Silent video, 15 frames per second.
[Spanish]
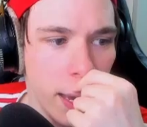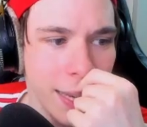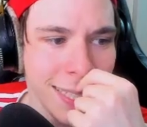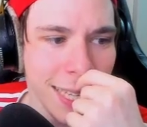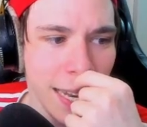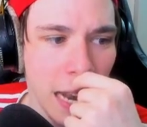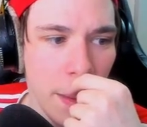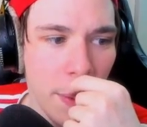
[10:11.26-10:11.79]

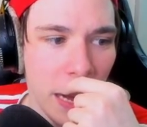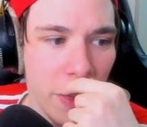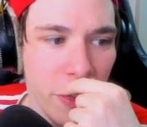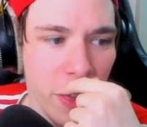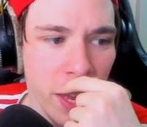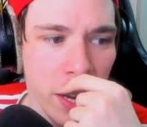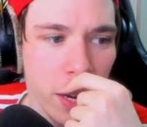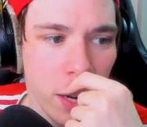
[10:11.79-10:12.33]
Es en el
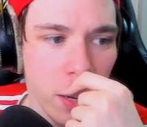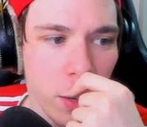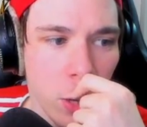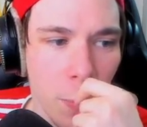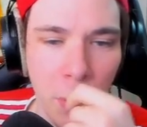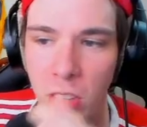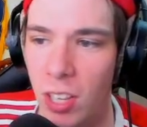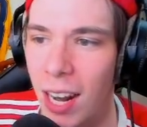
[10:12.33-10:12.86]
amanecer.
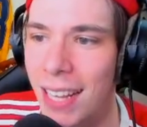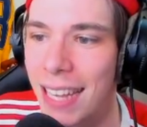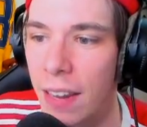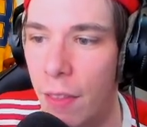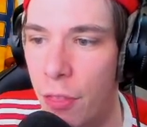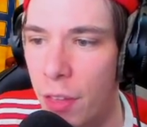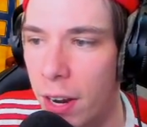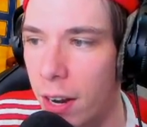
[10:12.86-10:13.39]
No, pero es el
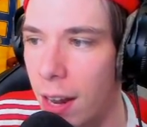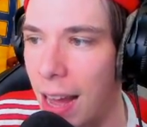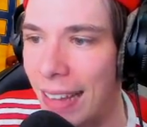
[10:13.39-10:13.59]
atardecer.